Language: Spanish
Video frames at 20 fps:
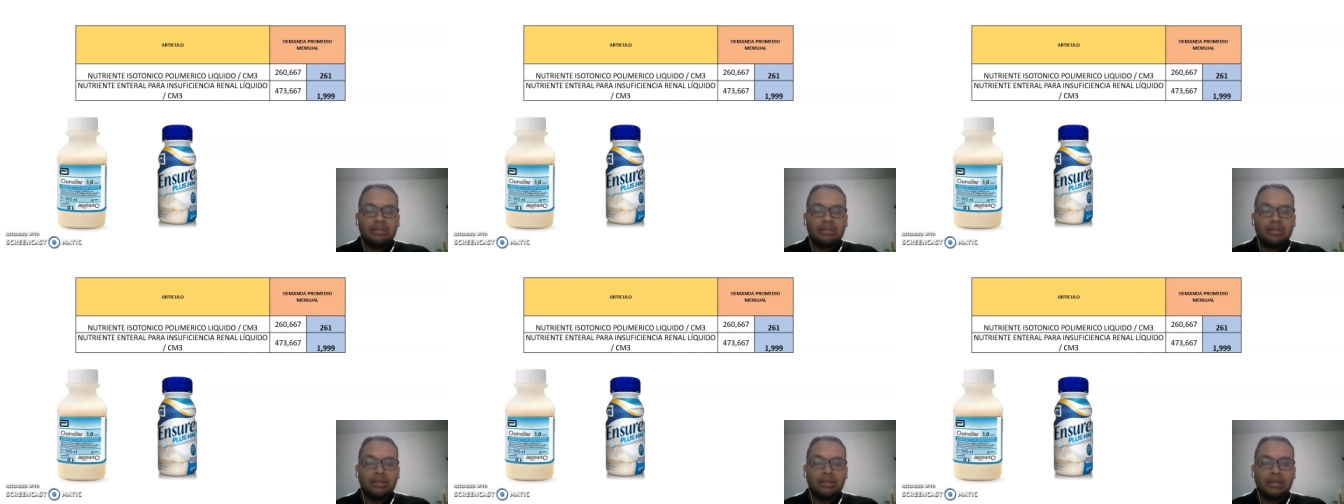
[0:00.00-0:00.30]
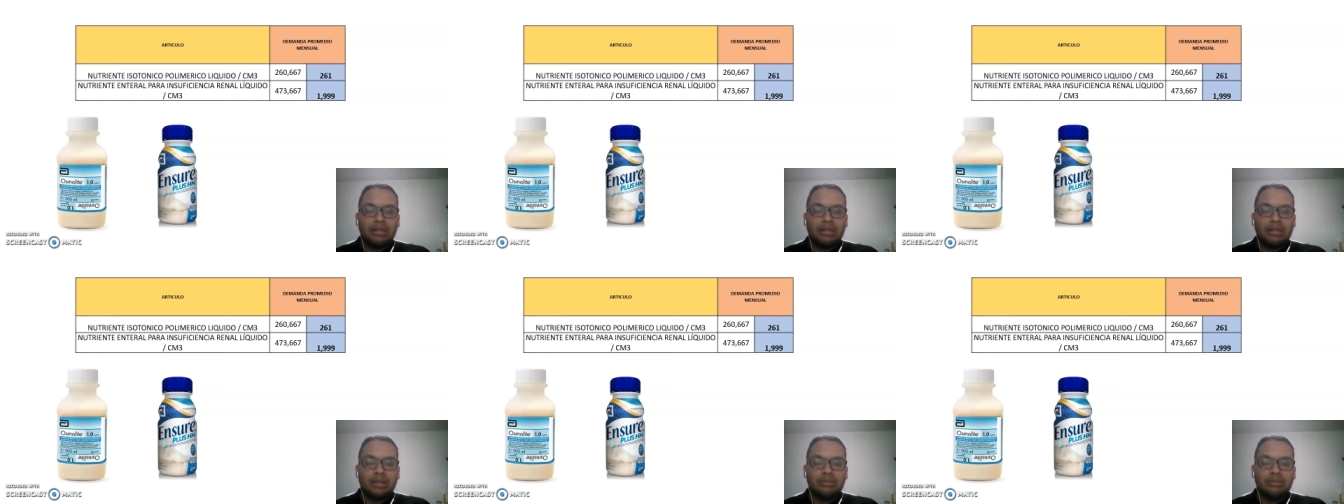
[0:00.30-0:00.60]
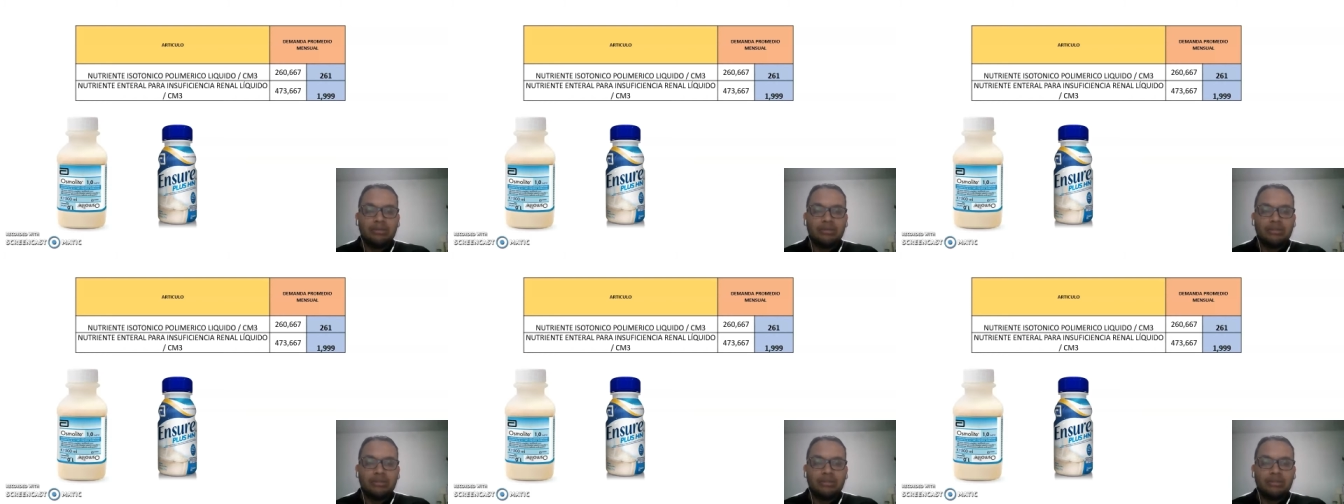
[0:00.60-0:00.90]
a
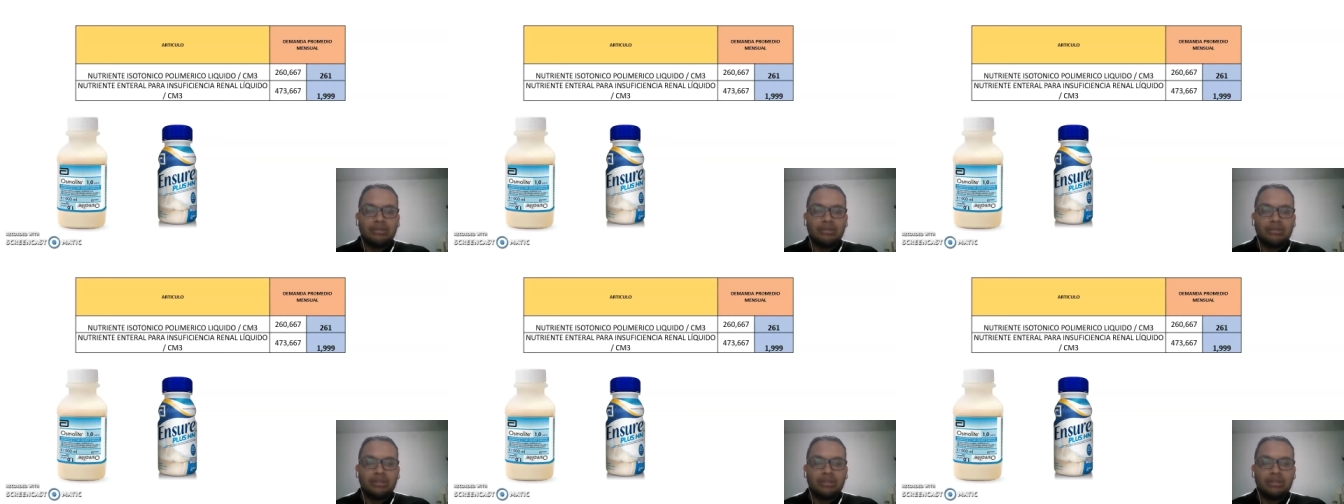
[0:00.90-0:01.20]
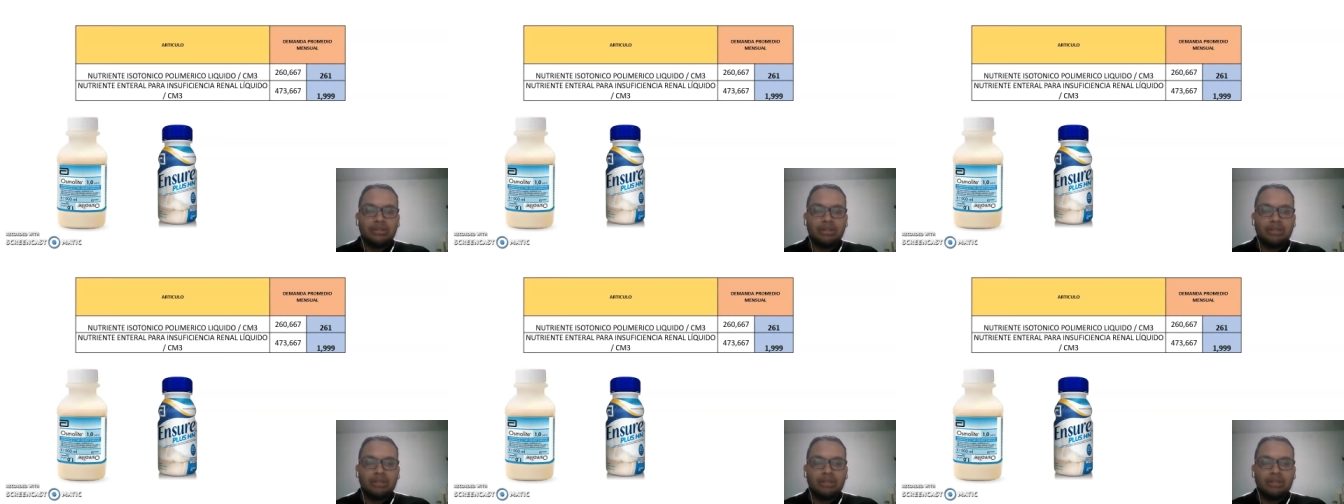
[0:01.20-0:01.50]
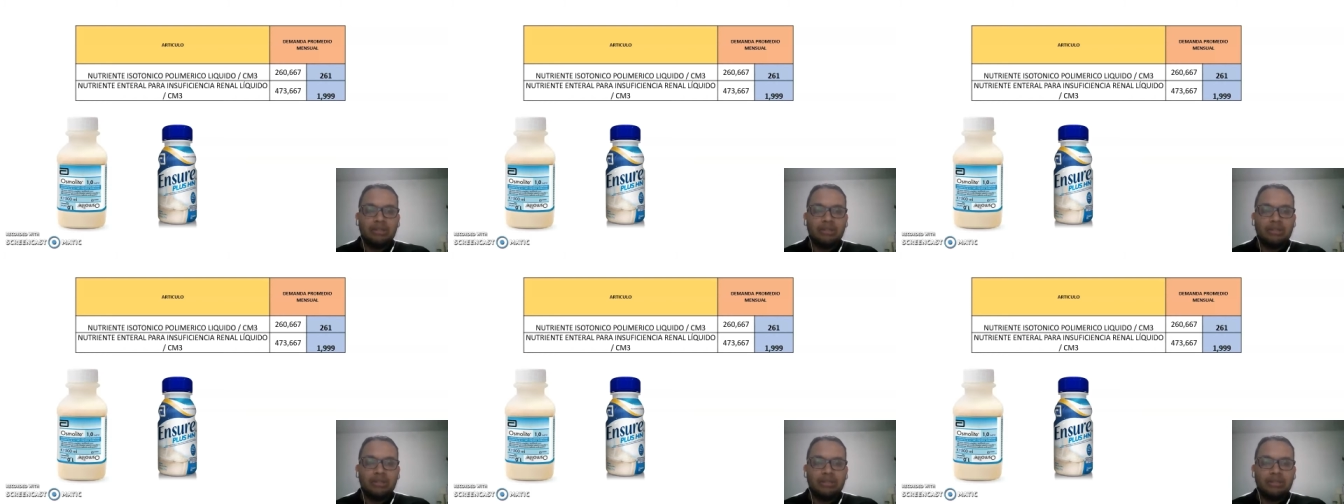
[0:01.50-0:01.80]
estos
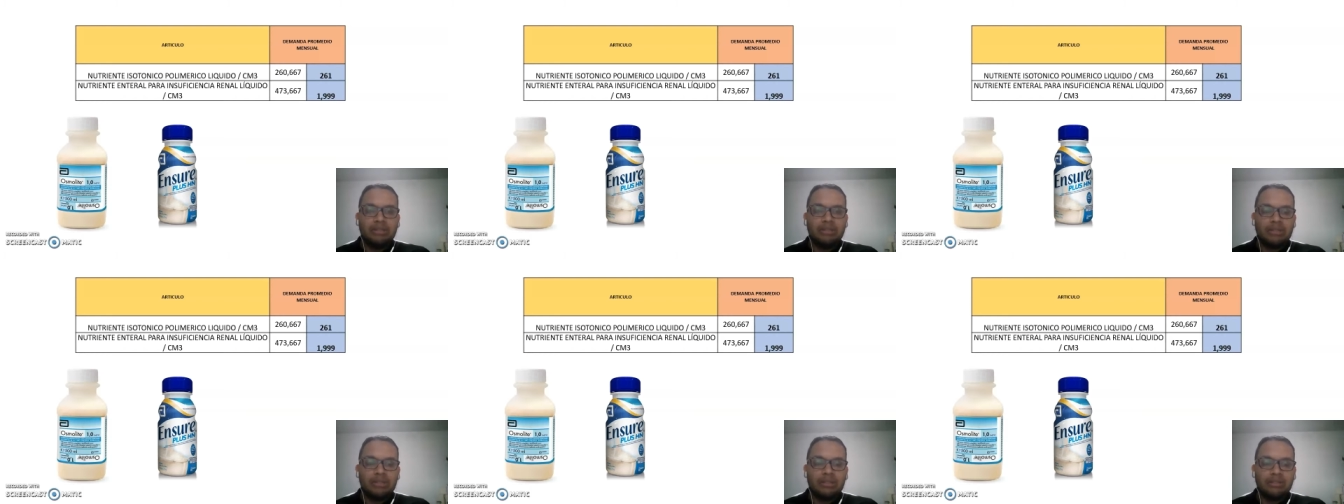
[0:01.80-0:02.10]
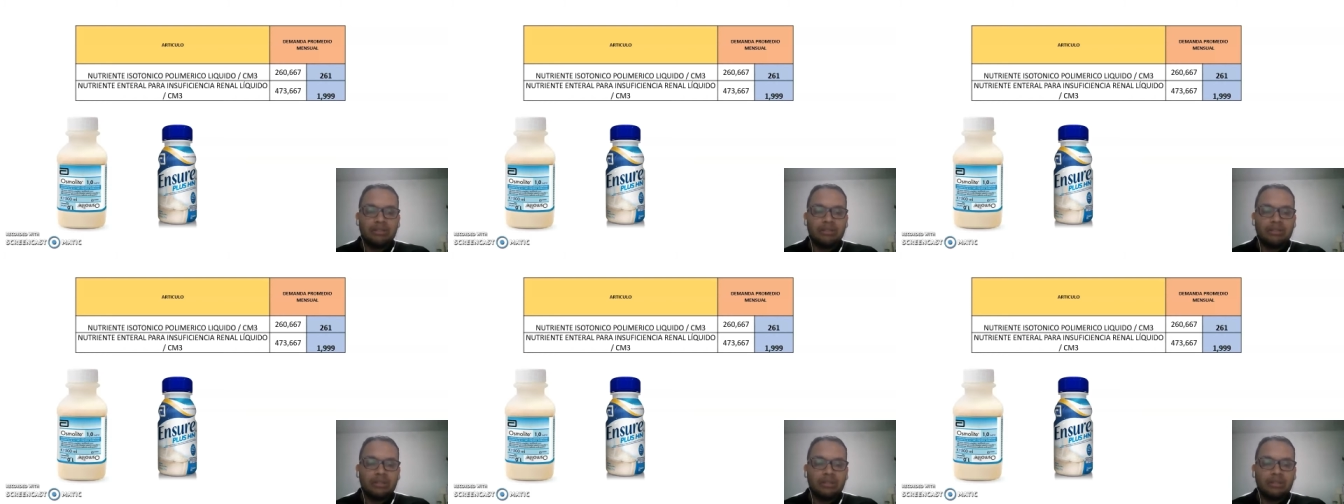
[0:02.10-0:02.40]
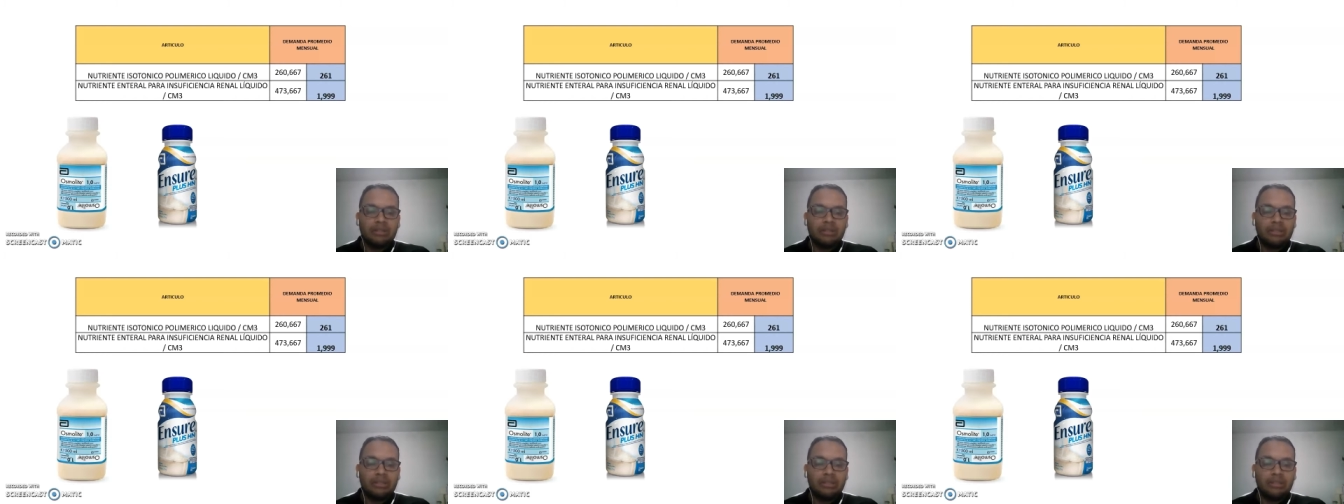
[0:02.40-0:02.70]

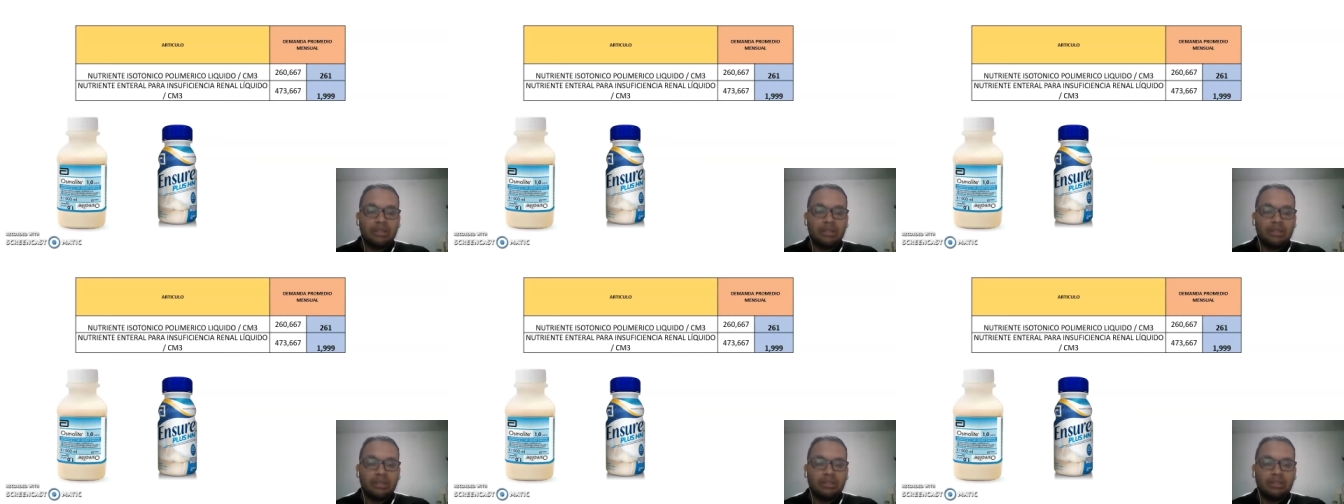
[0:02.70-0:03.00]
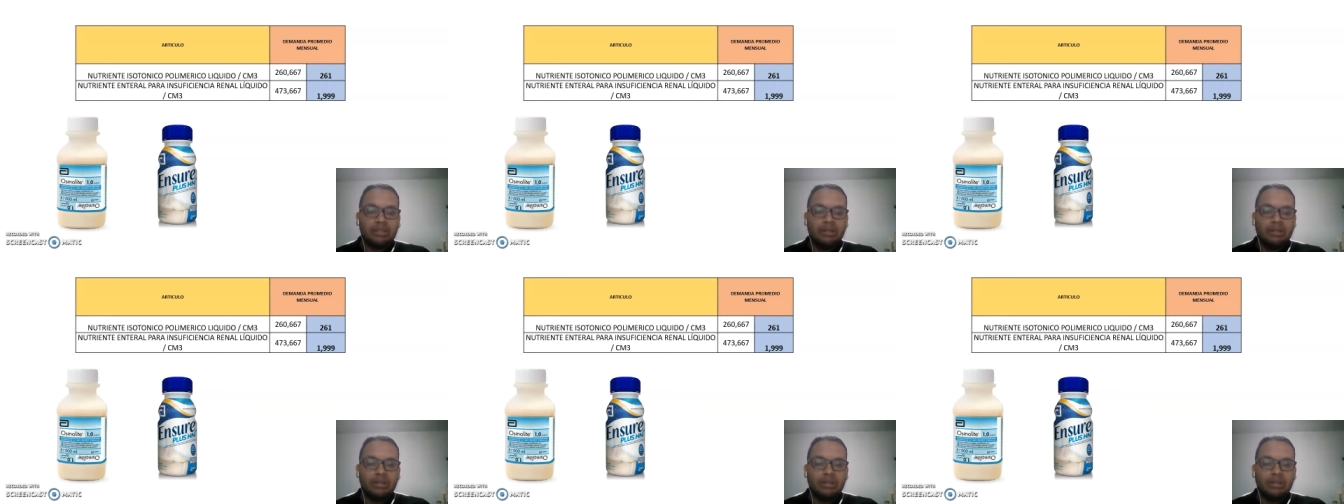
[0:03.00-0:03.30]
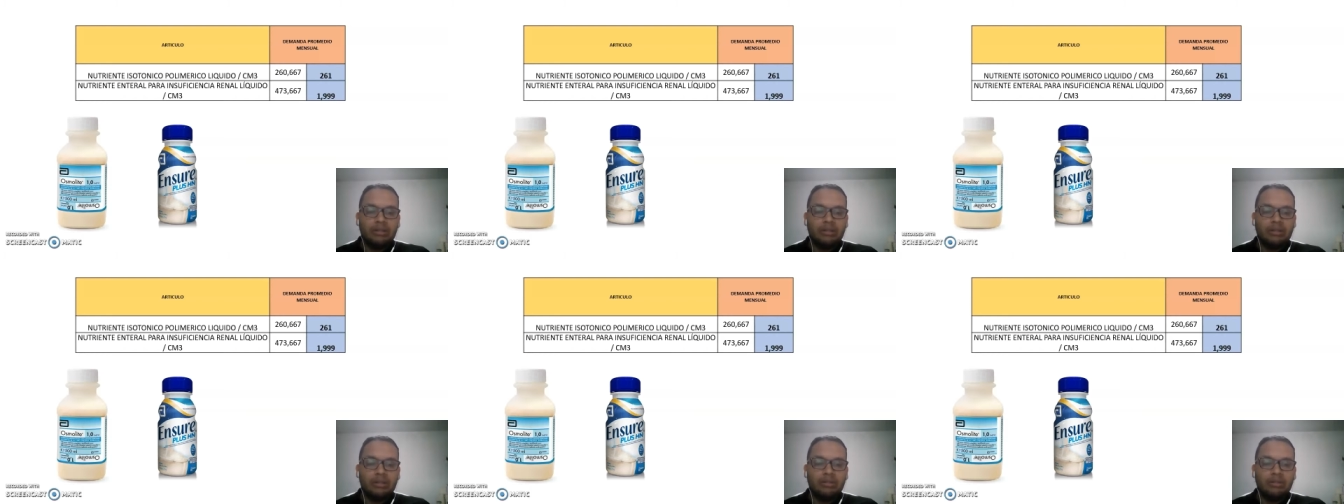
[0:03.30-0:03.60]
260.667, se
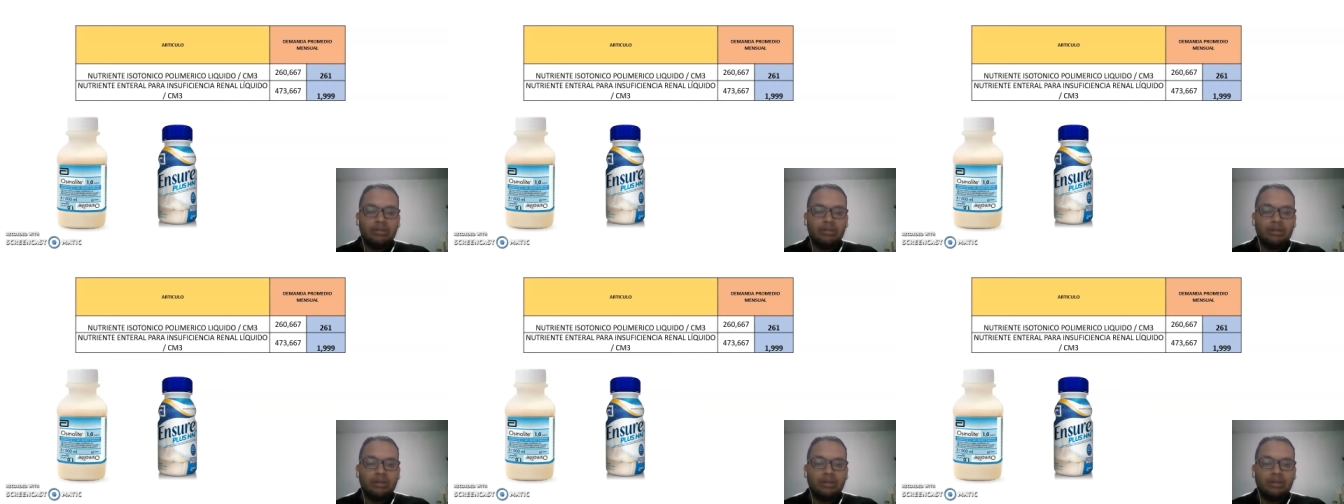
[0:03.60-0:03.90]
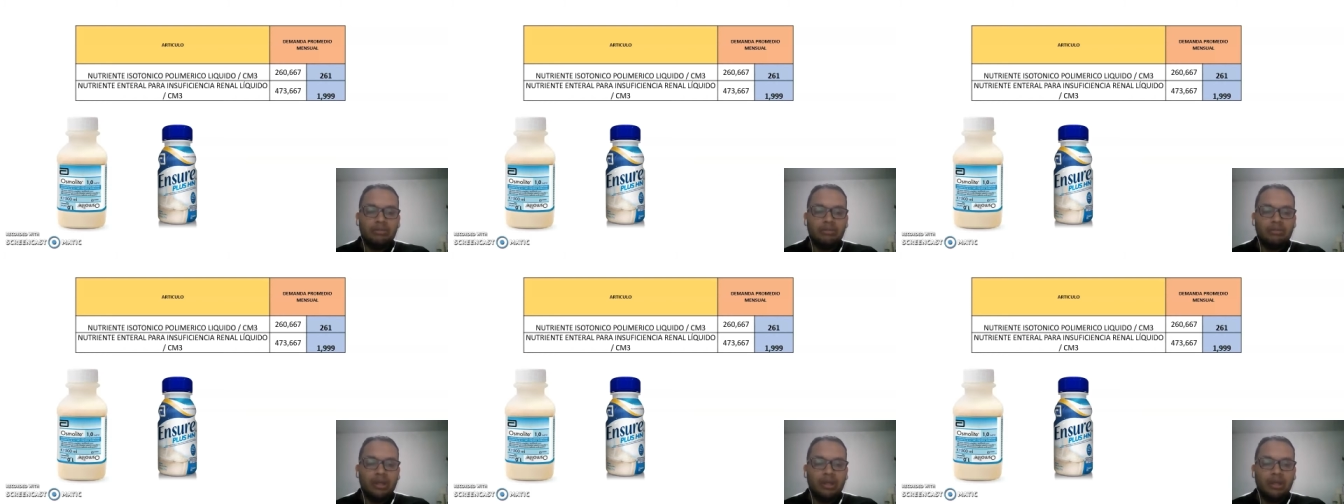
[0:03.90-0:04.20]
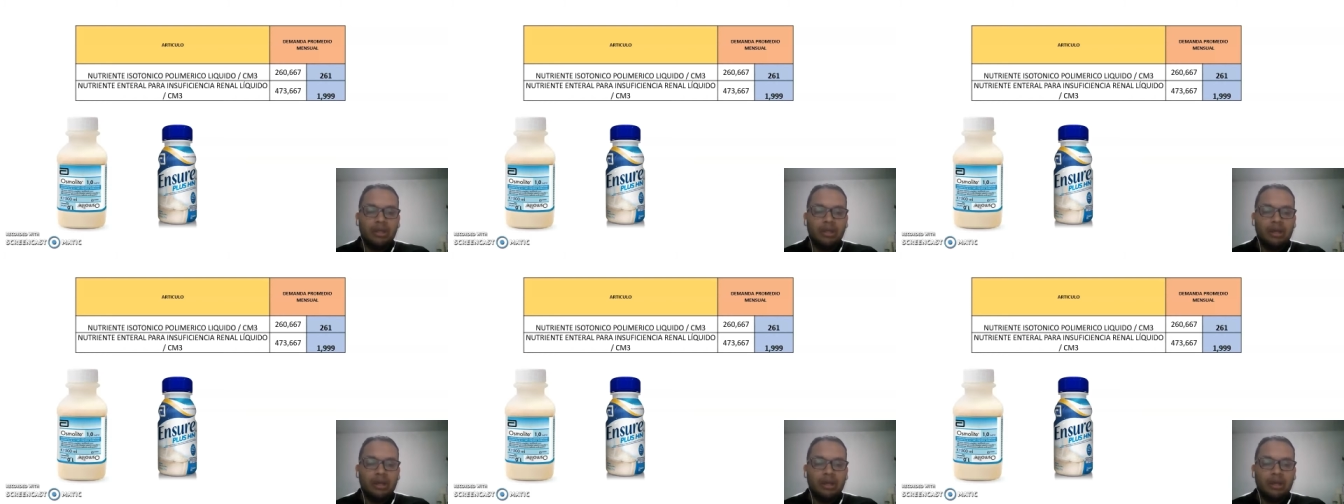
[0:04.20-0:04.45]
divide los 1.000